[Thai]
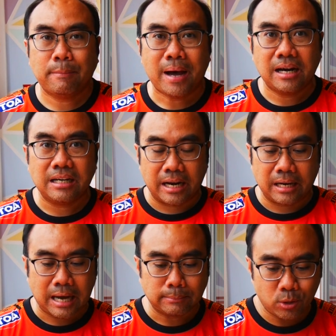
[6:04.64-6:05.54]
พันเหรียญ
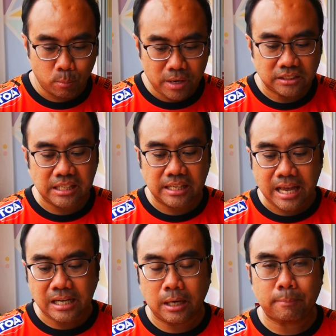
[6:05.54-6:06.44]
นะครับสรุปีจีได้
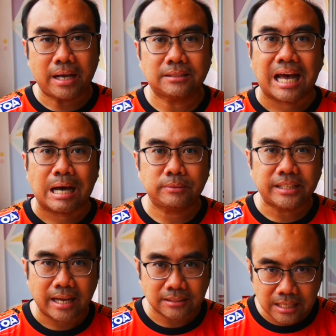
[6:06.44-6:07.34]
เงินไป
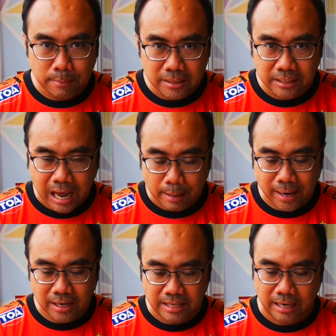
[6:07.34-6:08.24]
3้า
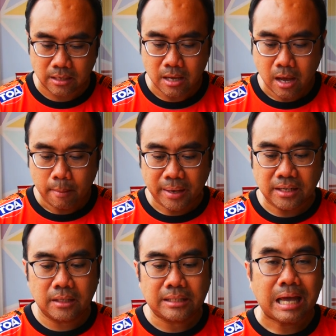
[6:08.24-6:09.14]
พันเหรียญเป็น
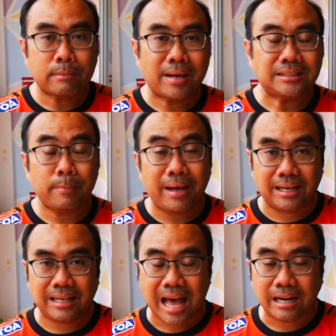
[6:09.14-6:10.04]
เงินไทยประมาณ
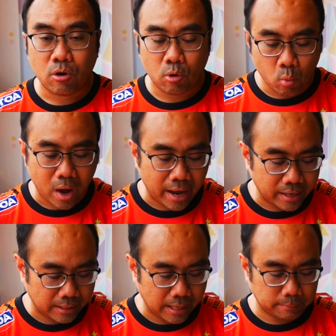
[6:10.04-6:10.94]
11 ล้านกว่า
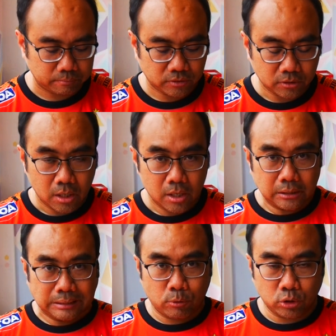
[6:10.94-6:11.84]
นะครับ
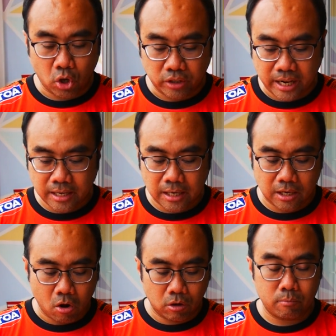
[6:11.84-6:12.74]
สโมสรที่ได้เงิน
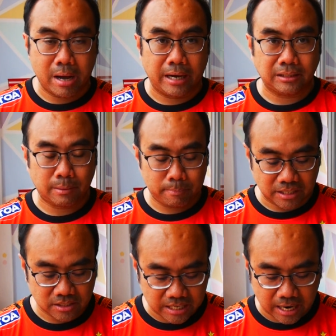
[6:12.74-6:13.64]
รองลงมาก็จะเป็น
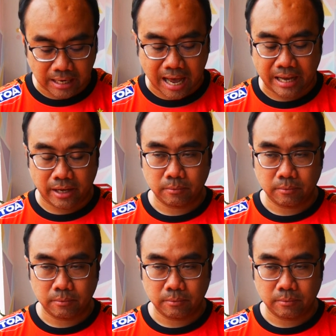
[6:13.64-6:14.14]
เชียงราย